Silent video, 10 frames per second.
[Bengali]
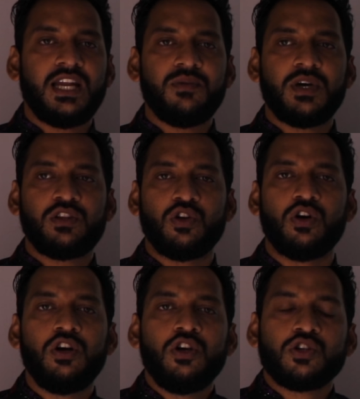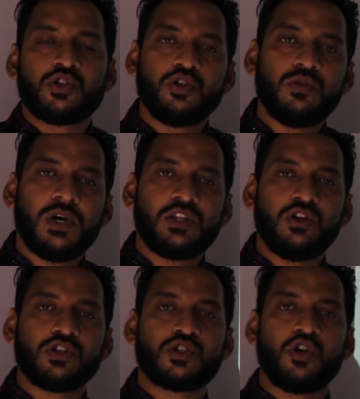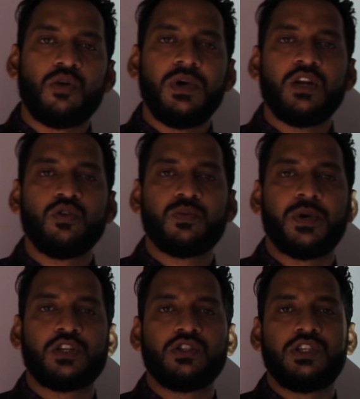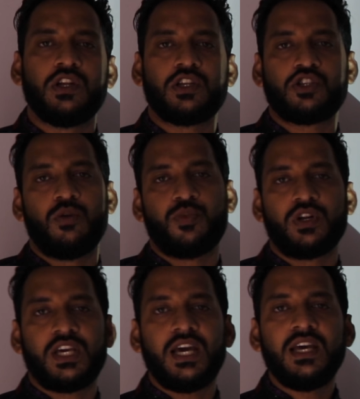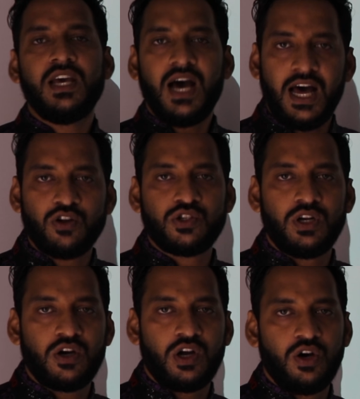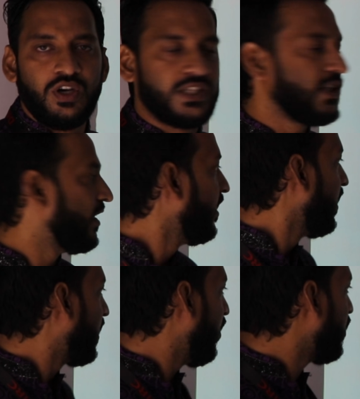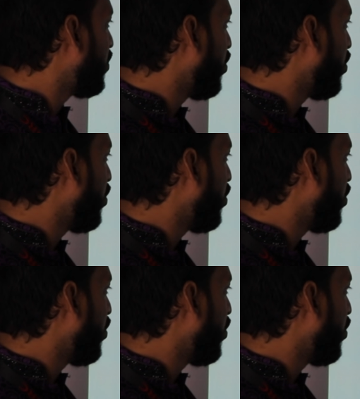এখানে মাত্র শুধুমাত্র শ্রমের উৎপাদনশীলতা সম্পর্কে আলোচনা করা হয়েছে তাহলে